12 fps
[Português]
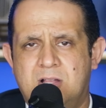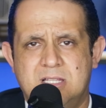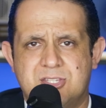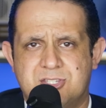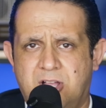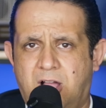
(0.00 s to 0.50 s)

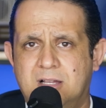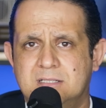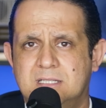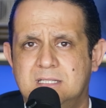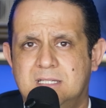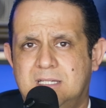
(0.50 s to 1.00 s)
Olha só,
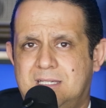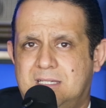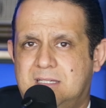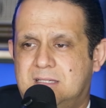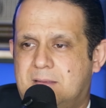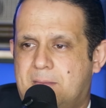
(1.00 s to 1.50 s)

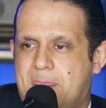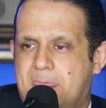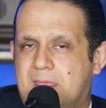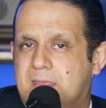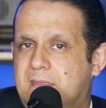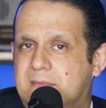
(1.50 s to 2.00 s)

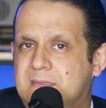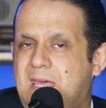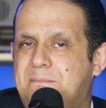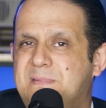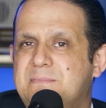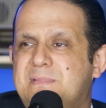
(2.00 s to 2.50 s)

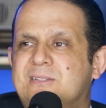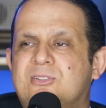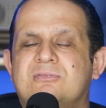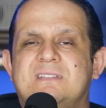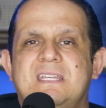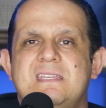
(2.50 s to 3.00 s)
na Bíblia
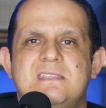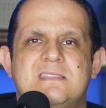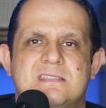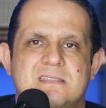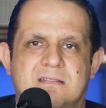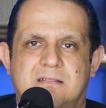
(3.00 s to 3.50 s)
não
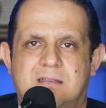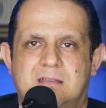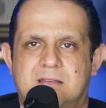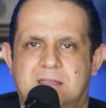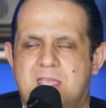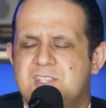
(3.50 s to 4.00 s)
diz
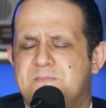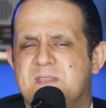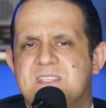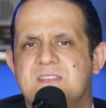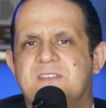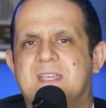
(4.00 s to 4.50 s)

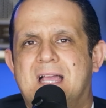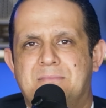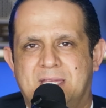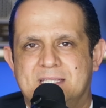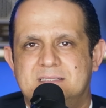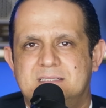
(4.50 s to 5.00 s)

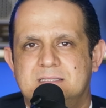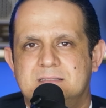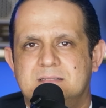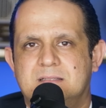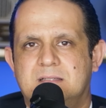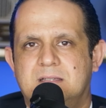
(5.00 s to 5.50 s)
especificamente.
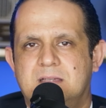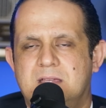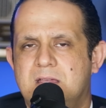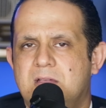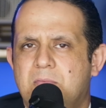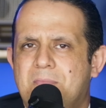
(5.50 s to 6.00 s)

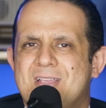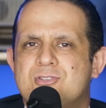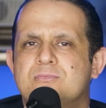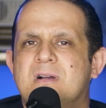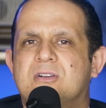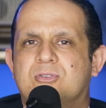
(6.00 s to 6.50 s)

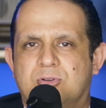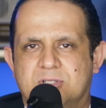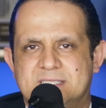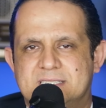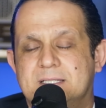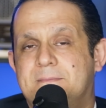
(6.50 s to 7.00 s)
Mas uma
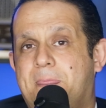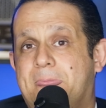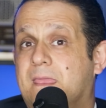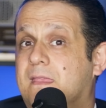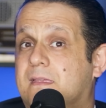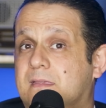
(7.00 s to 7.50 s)
coisa
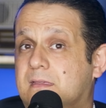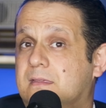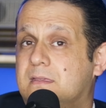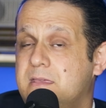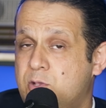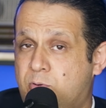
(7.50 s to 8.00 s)

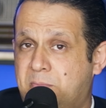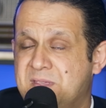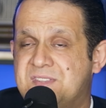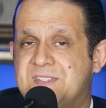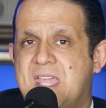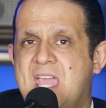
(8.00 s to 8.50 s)
eu
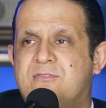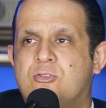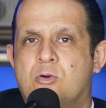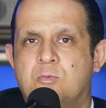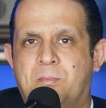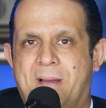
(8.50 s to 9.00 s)
observo
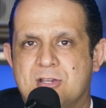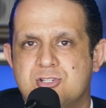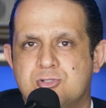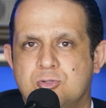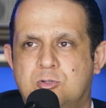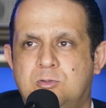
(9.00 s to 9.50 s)
como
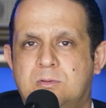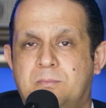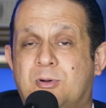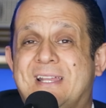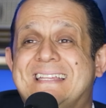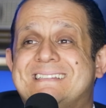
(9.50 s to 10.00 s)
pastor
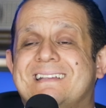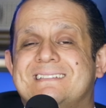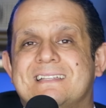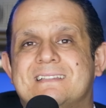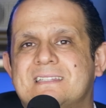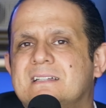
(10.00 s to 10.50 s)
por
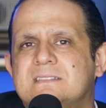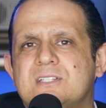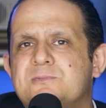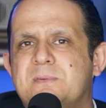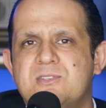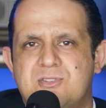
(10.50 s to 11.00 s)
atender
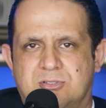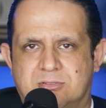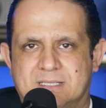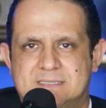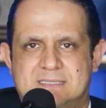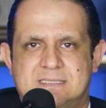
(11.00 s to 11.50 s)
tantas
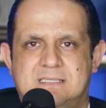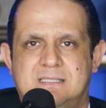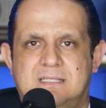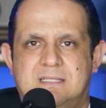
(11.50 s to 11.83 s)
pessoas